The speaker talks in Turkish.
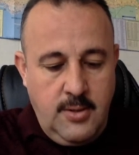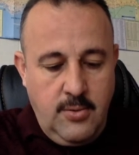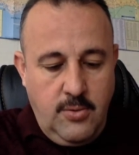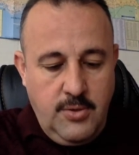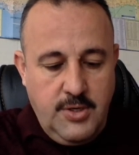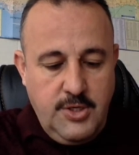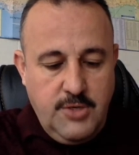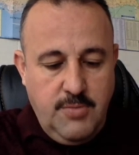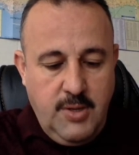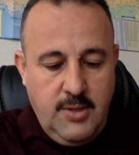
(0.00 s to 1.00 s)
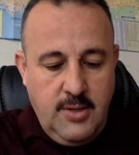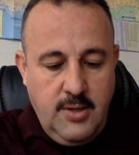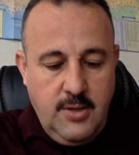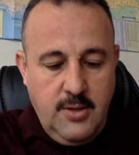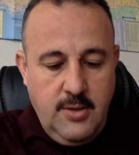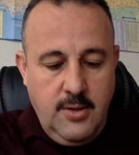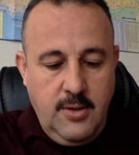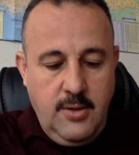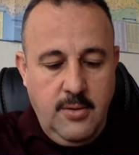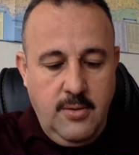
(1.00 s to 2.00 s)
12. Ee, madde
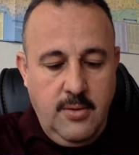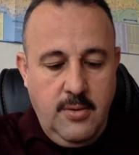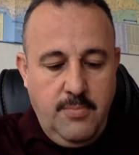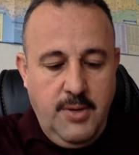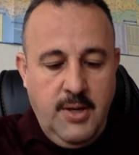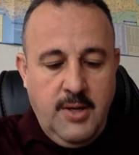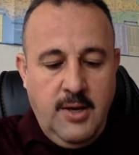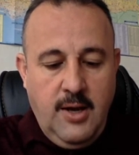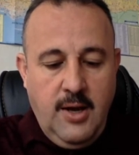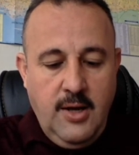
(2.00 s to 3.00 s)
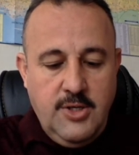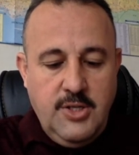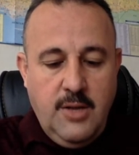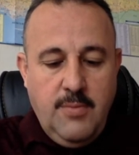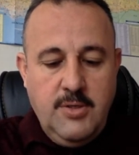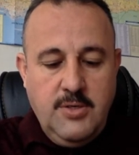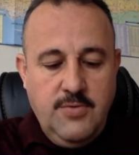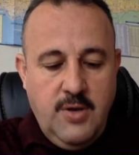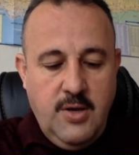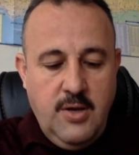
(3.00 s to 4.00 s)
e, planlanan kalışın amacı
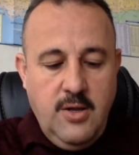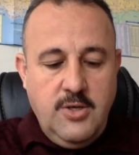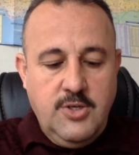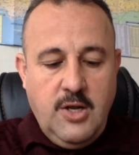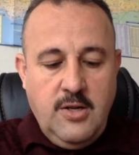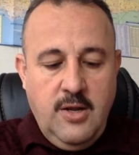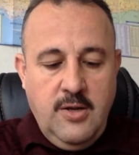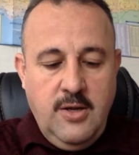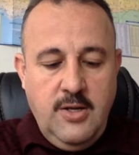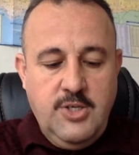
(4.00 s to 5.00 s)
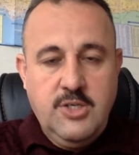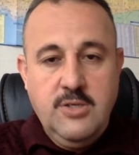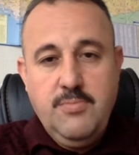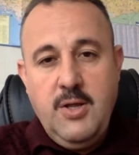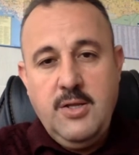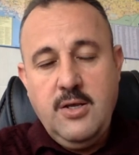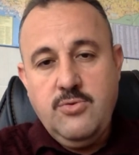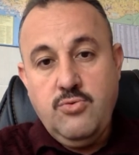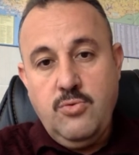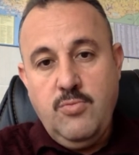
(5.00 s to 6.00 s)
ve şartlarına ilişkin belge
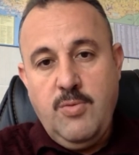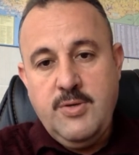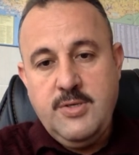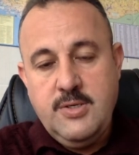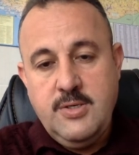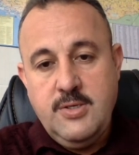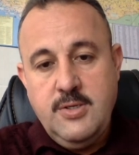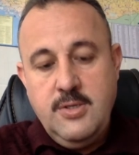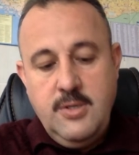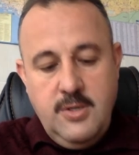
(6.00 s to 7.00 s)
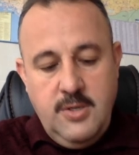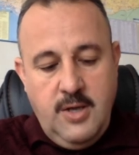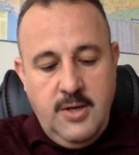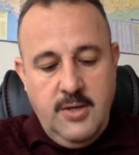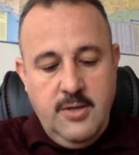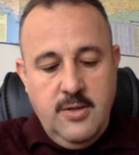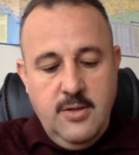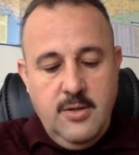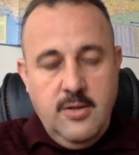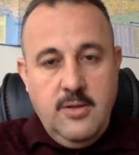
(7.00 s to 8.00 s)
sunulmaması. Yani
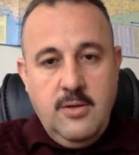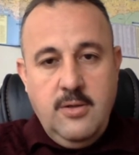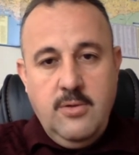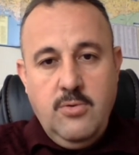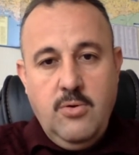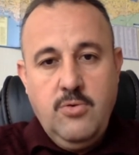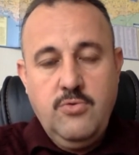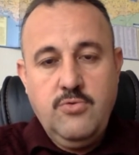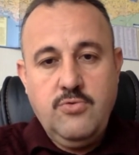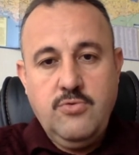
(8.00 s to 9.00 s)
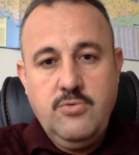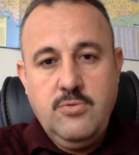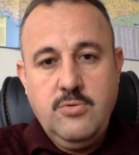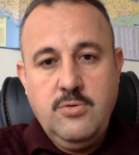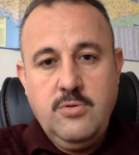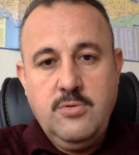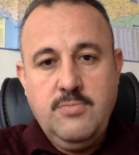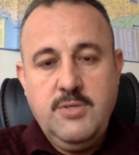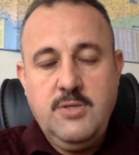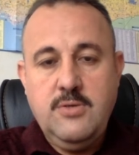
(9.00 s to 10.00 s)
e, doğru düzgün e,
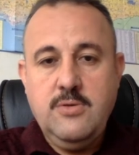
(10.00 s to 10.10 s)
bir